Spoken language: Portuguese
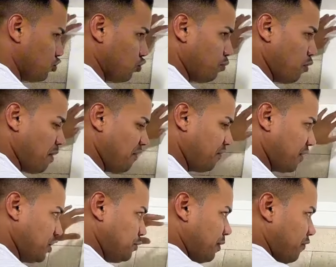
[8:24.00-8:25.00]
de isopor para
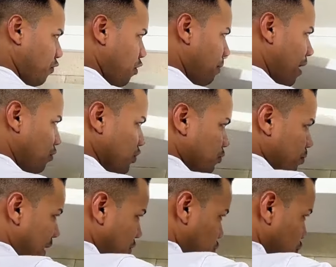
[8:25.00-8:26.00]
frente para formar o
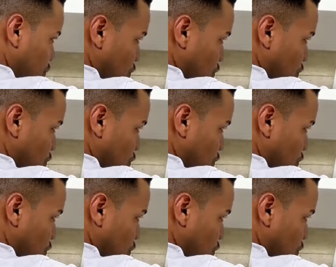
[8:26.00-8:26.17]
espaço de